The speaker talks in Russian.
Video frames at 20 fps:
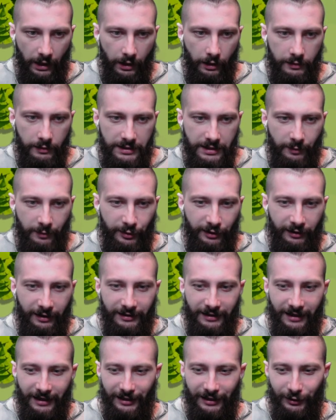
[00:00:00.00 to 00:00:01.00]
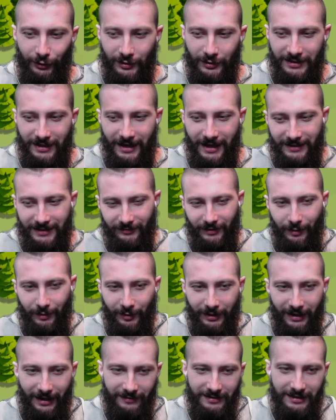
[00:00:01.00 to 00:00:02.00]
Всем привет, дорогие друзья! С вами,
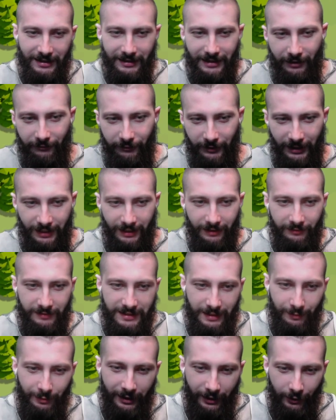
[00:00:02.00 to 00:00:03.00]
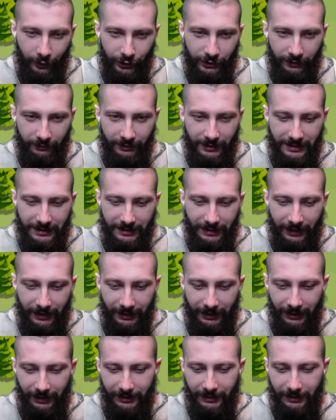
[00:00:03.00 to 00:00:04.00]
как всегда, Фриги. Всем хорошего
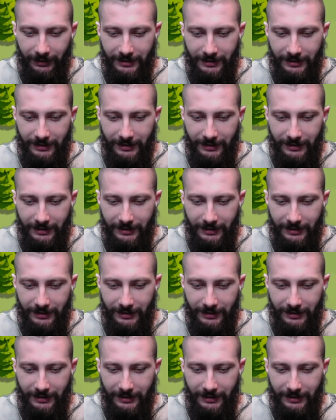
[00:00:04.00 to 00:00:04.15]
настроения. И